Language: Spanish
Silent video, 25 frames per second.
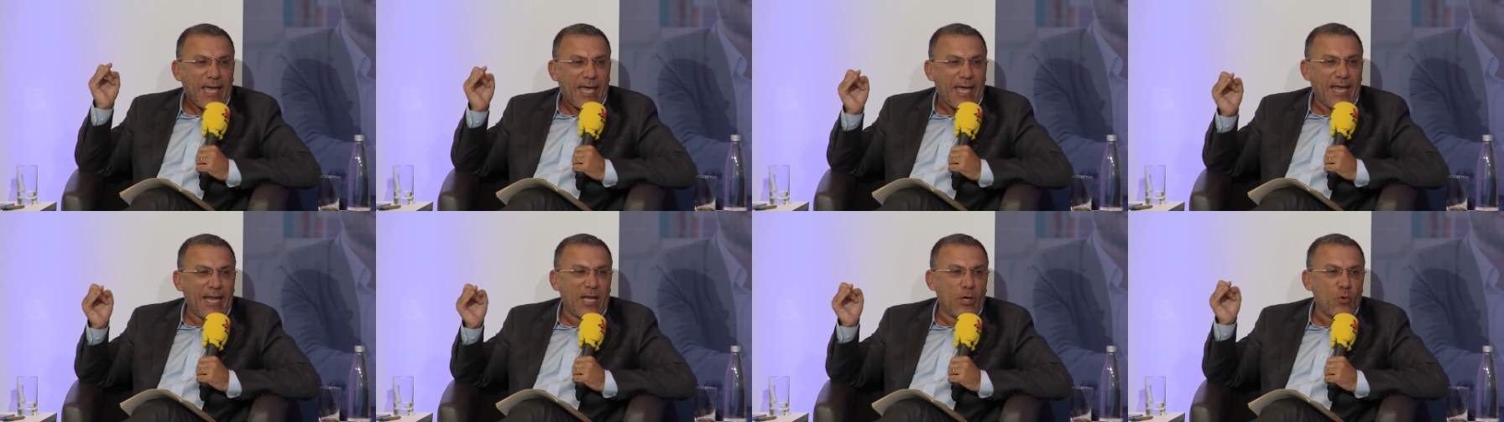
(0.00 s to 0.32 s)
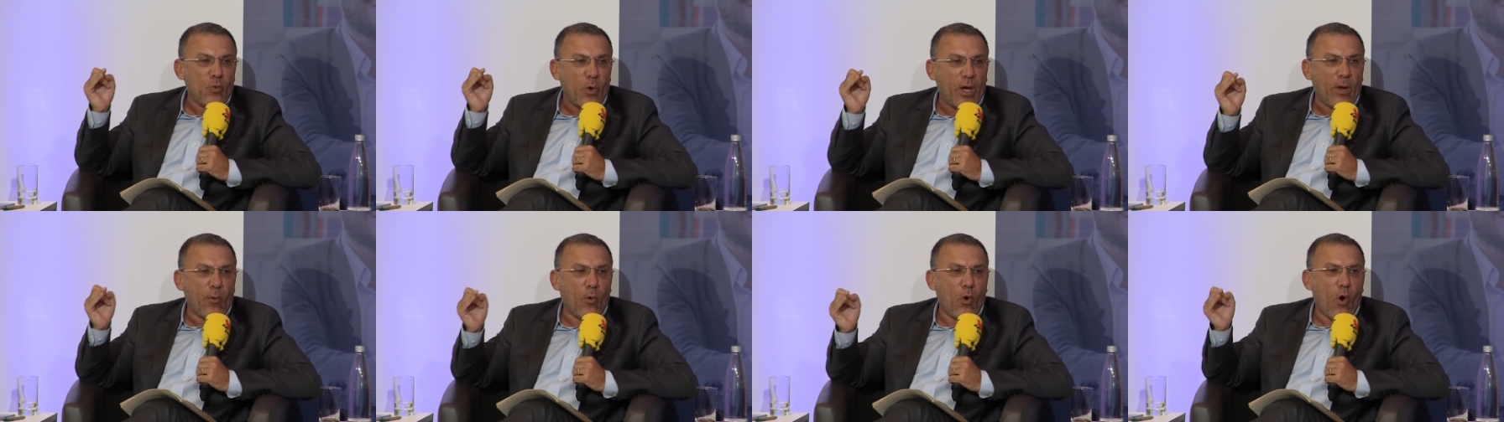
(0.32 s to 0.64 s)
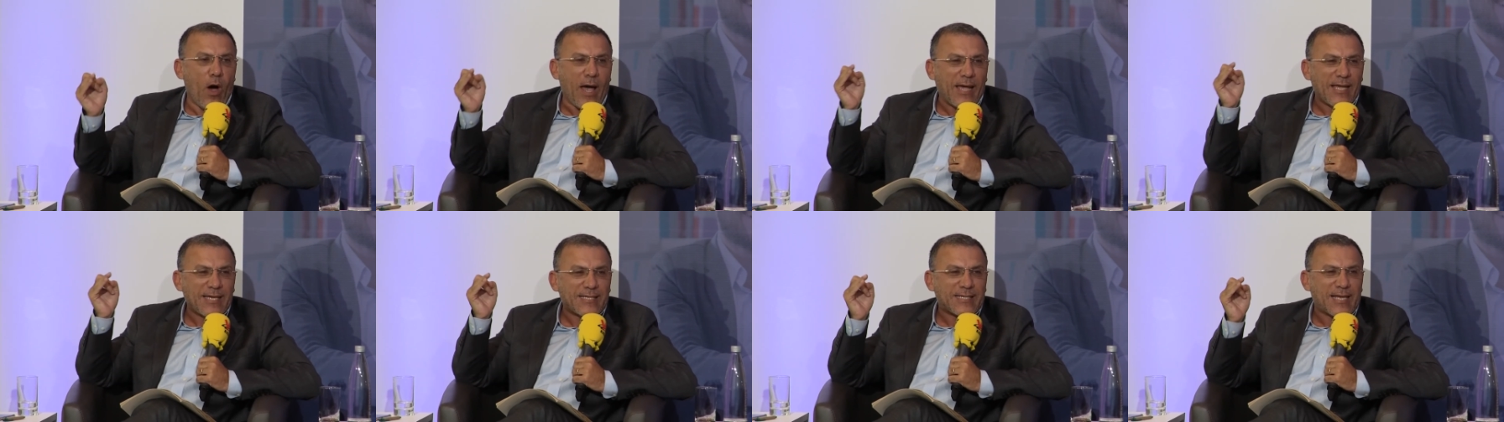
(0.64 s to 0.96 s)
el,
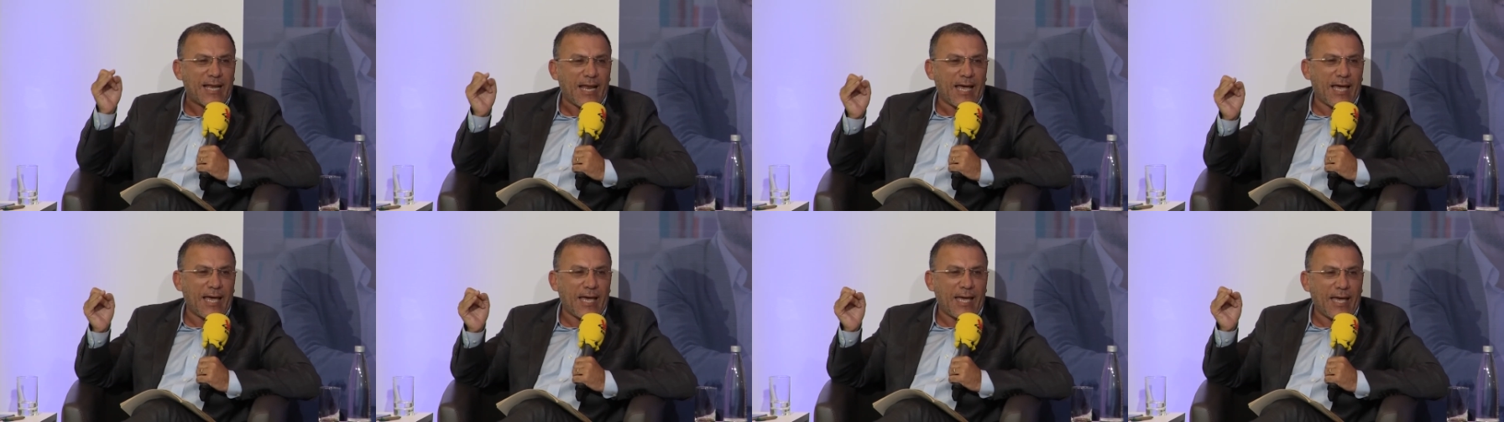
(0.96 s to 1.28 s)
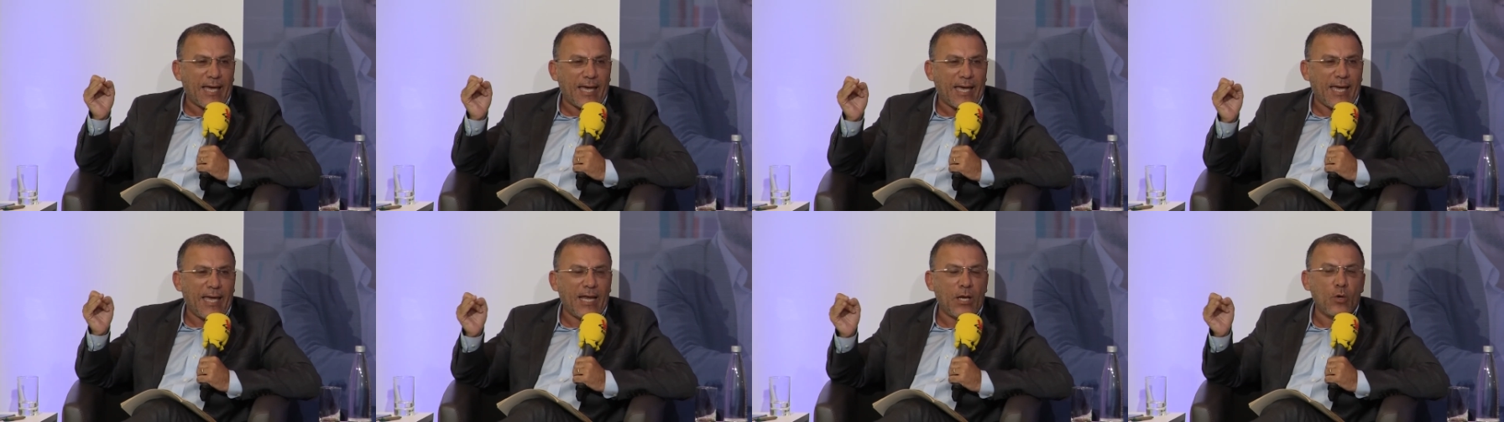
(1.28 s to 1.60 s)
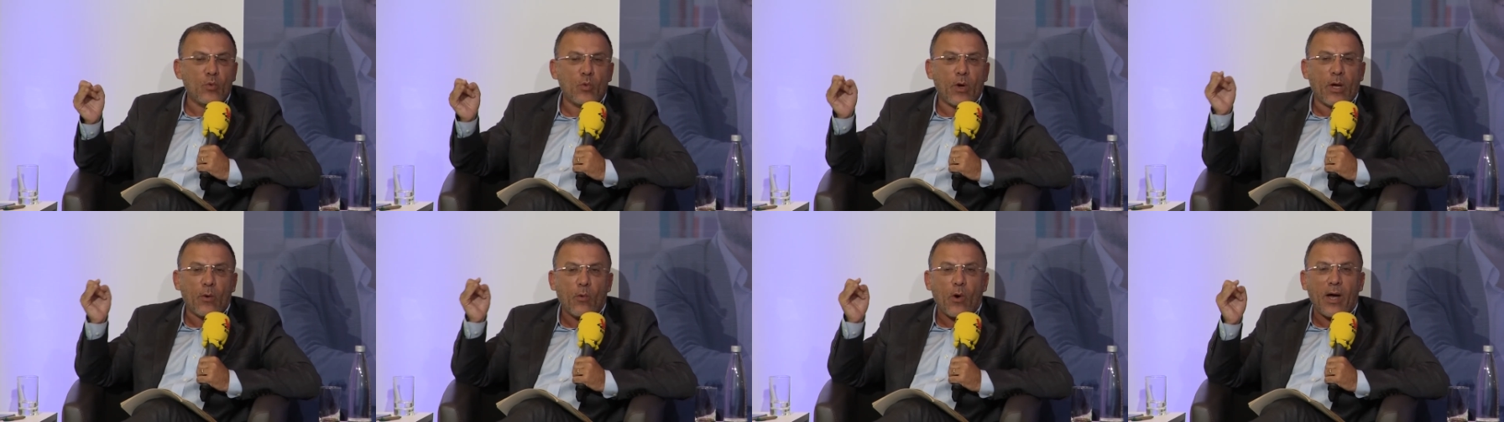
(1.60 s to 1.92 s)
nuevo el
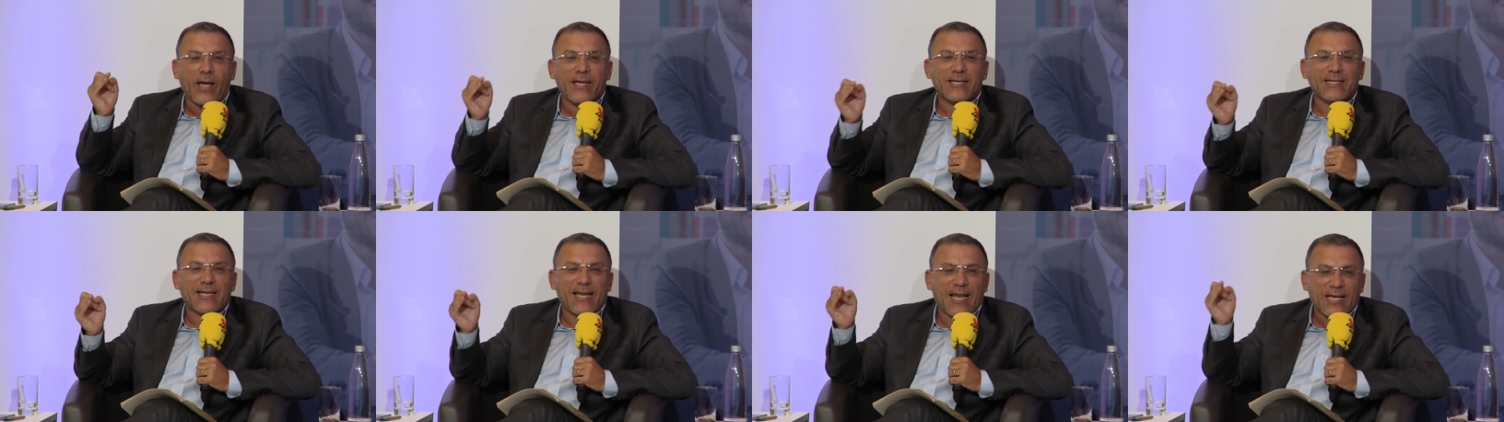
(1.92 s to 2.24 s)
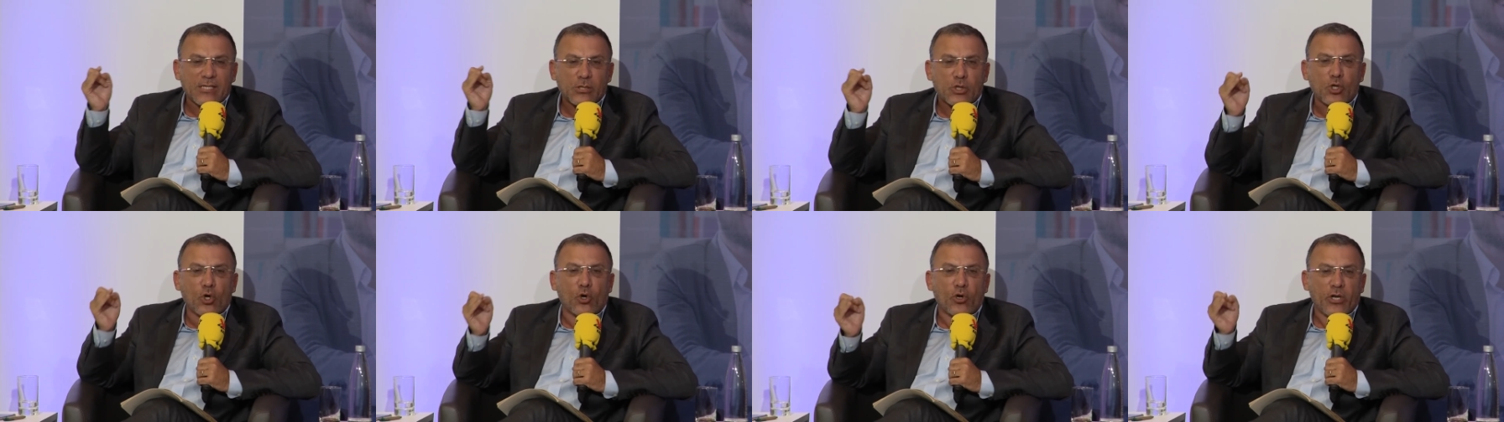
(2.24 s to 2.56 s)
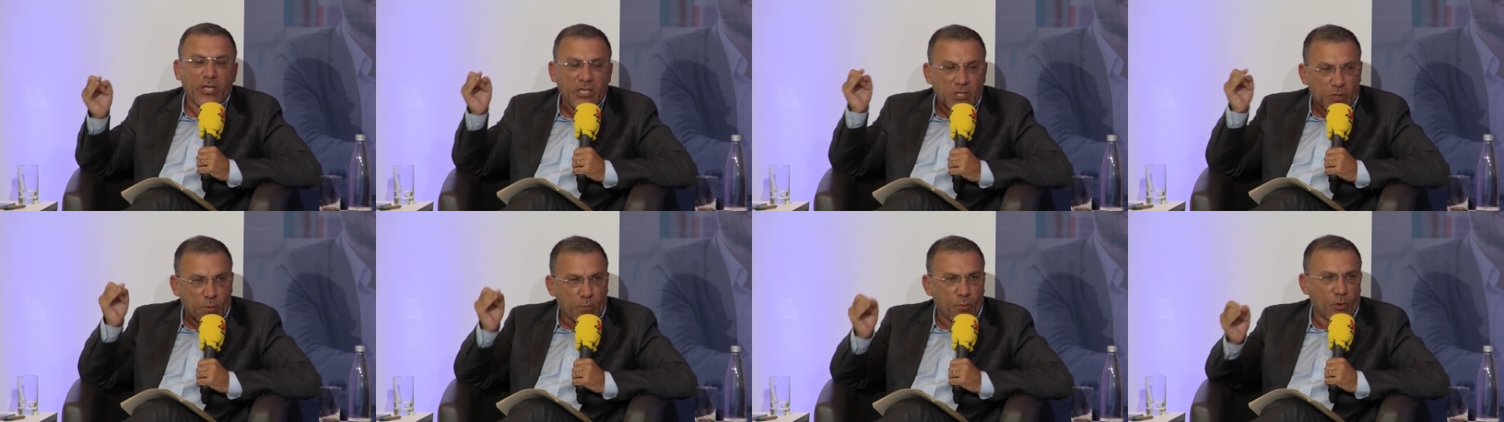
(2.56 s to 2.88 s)
nuevo
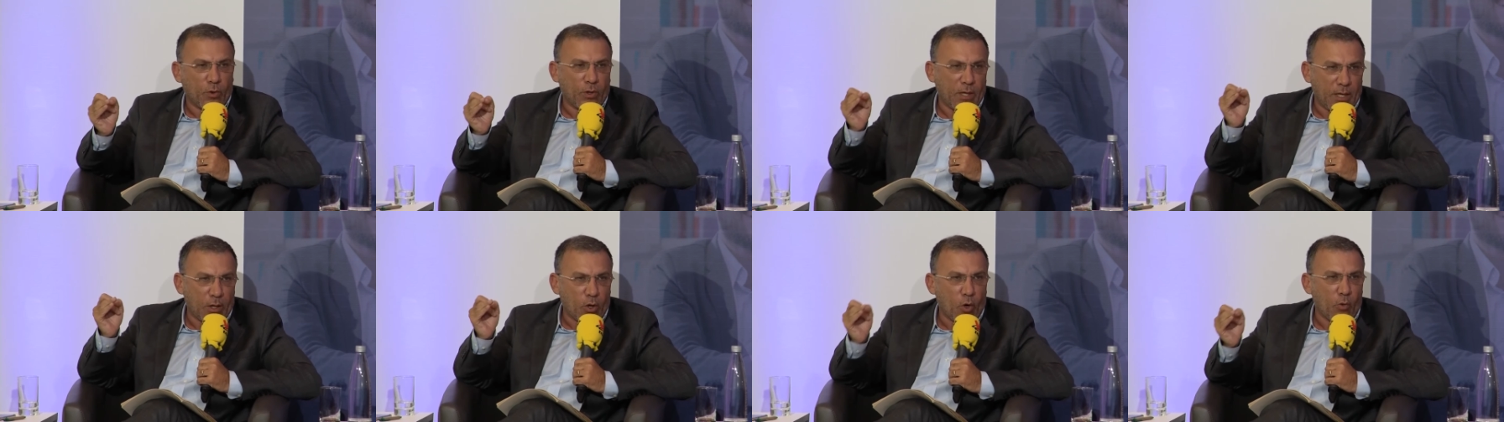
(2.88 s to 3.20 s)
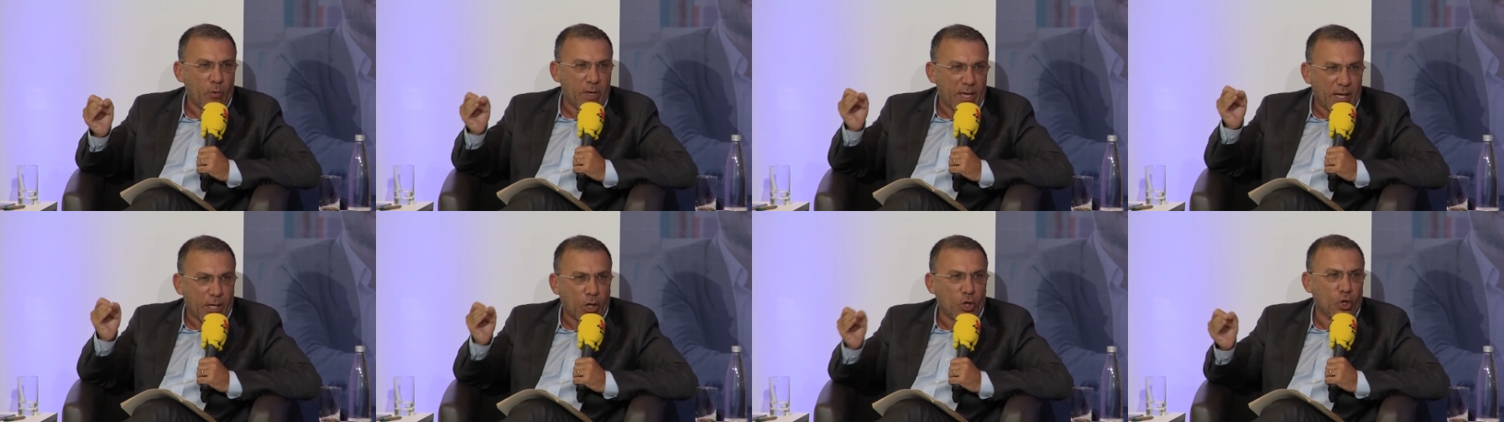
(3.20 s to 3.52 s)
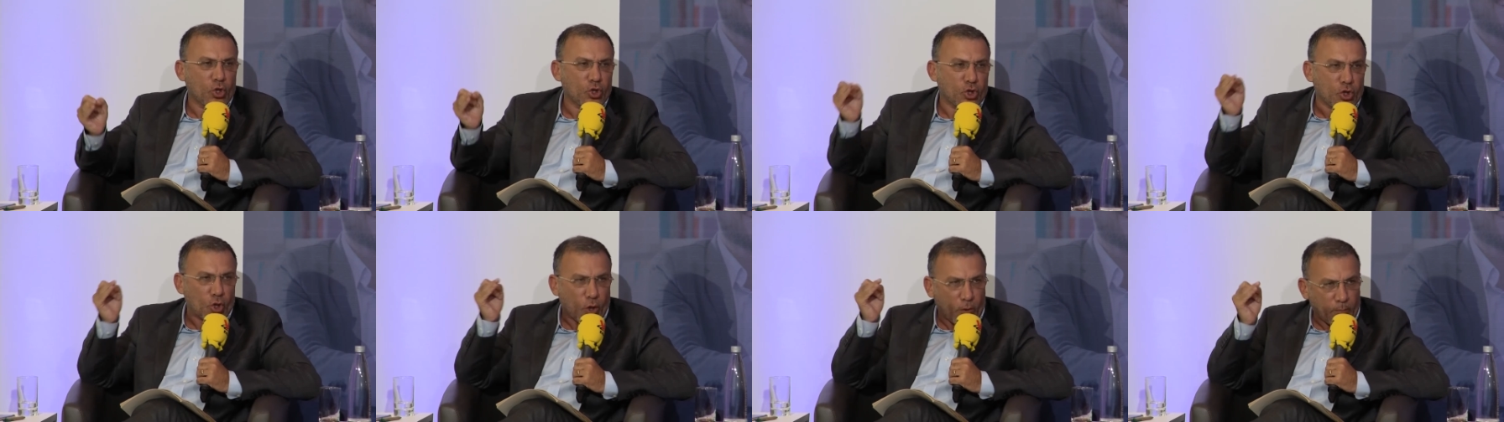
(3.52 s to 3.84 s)
aislacionismo del
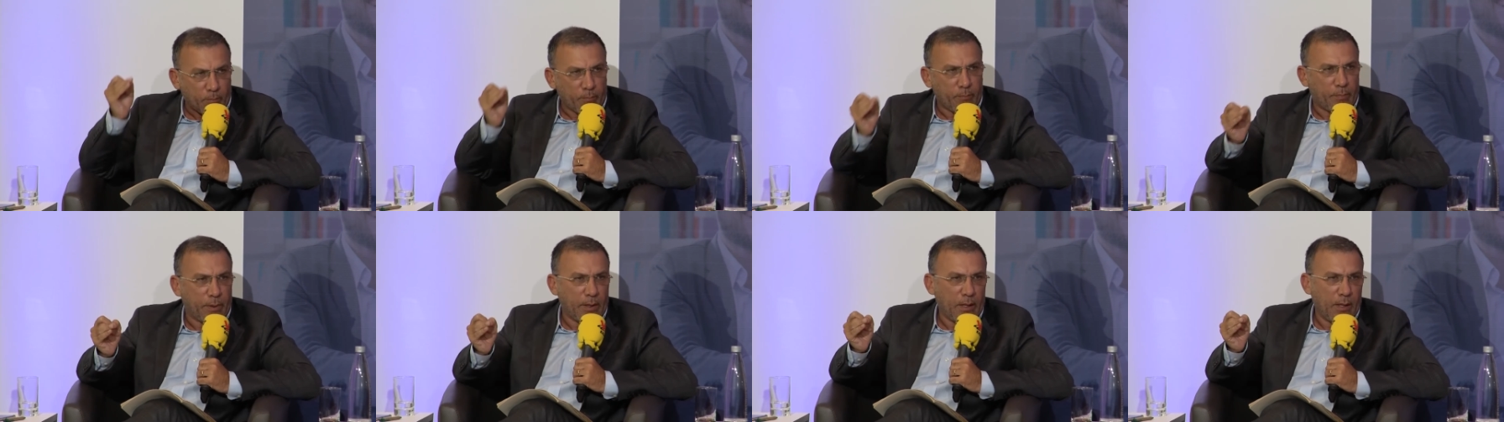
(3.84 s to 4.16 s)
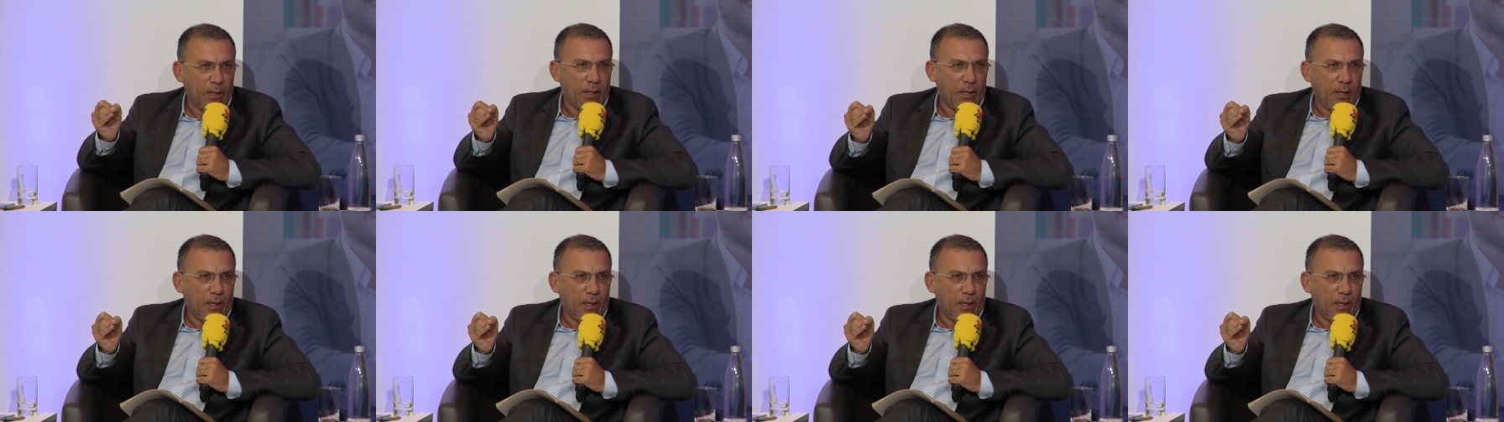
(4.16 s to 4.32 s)
gobierno Trump,